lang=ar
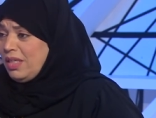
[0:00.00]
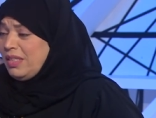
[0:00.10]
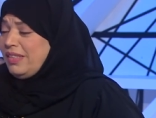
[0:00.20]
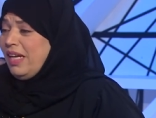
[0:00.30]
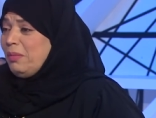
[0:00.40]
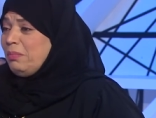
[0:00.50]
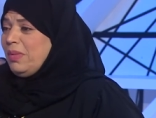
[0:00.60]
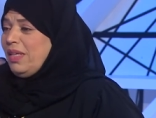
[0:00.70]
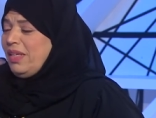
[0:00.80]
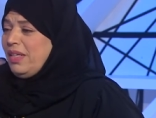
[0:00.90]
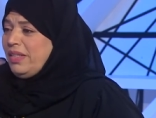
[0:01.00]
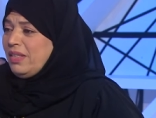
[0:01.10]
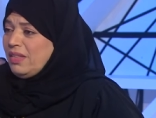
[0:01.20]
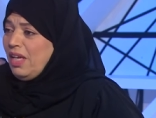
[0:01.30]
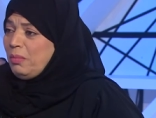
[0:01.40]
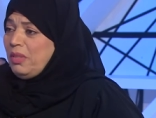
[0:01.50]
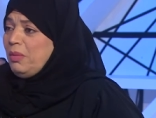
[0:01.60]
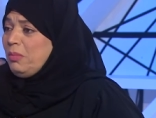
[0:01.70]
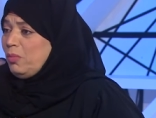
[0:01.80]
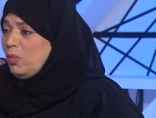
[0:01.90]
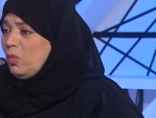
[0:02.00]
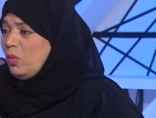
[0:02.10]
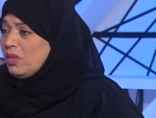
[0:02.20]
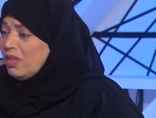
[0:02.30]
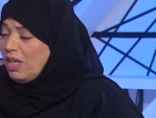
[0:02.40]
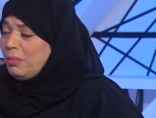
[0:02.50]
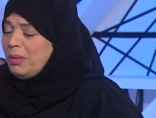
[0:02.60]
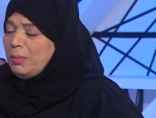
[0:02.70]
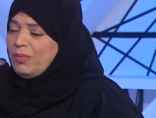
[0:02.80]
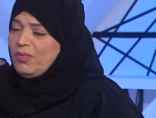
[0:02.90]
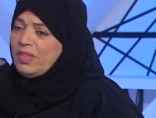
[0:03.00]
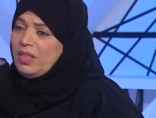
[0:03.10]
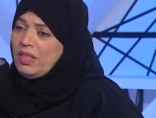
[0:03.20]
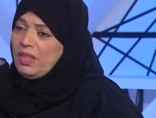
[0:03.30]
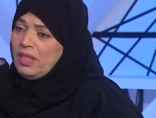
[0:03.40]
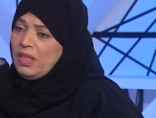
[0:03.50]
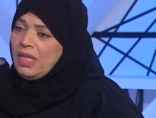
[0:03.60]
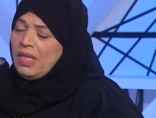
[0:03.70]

دعم اهالي اصحاب الهمم واصحاب الهمم في